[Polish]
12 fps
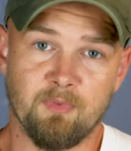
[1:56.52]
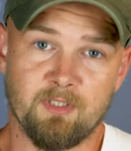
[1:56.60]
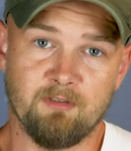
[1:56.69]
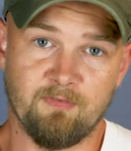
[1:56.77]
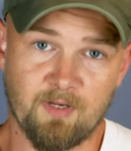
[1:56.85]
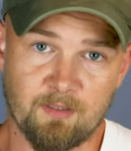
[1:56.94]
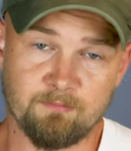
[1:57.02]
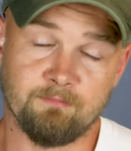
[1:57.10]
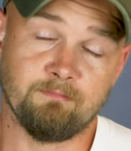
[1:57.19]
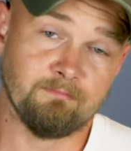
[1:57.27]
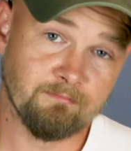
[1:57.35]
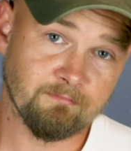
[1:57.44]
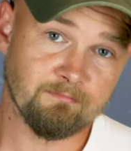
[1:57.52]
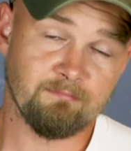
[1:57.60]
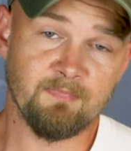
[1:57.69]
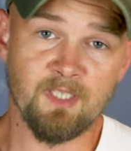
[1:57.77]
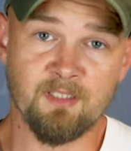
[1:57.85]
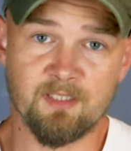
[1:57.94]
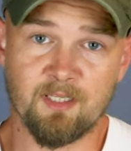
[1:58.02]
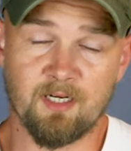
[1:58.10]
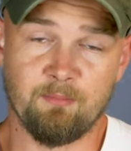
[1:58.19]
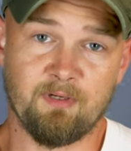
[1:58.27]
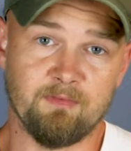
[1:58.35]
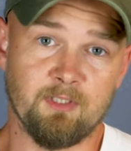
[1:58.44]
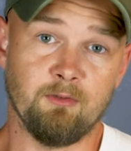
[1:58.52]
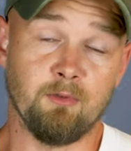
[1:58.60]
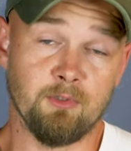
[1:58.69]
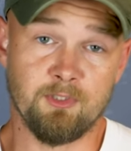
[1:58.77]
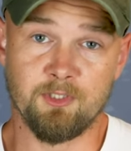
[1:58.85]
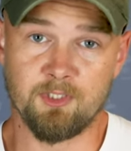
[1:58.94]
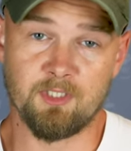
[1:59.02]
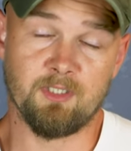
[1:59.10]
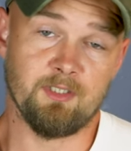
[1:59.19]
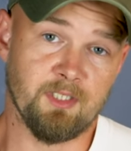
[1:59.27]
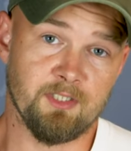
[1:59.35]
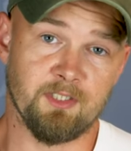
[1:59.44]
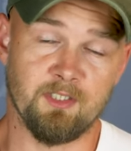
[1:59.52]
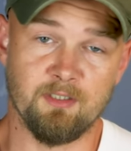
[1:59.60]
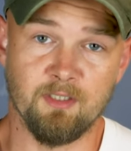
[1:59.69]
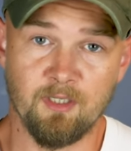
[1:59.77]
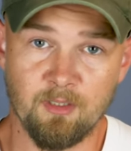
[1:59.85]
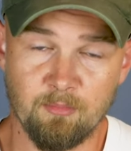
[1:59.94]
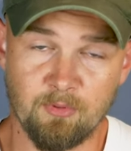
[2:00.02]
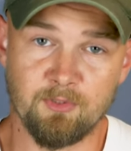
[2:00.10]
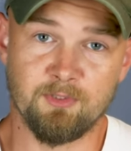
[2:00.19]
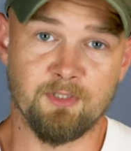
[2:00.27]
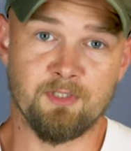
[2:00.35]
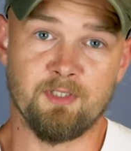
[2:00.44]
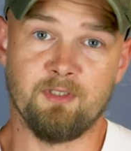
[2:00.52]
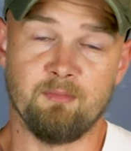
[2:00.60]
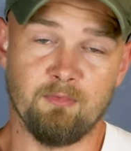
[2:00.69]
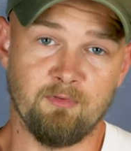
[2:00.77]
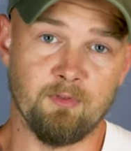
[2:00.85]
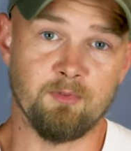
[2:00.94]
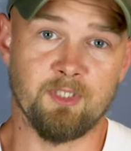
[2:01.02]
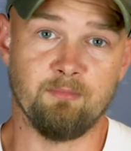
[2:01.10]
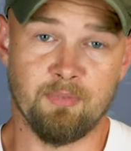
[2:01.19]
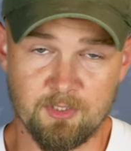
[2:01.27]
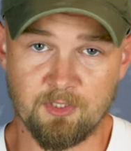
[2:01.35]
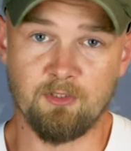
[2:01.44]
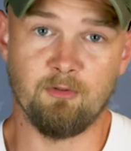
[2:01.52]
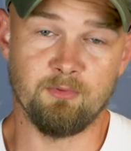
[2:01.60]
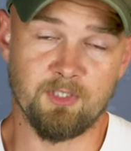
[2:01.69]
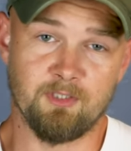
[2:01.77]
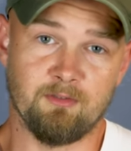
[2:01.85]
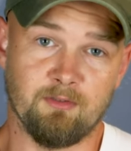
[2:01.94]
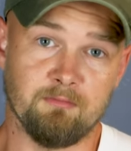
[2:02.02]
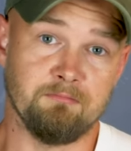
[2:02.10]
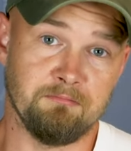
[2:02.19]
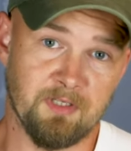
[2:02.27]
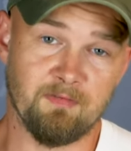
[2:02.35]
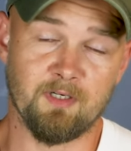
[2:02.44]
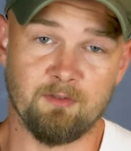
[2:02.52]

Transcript: numer dwa Stara prawda głosi, że jeśli politycy mówią, że będzie dobrze, to nie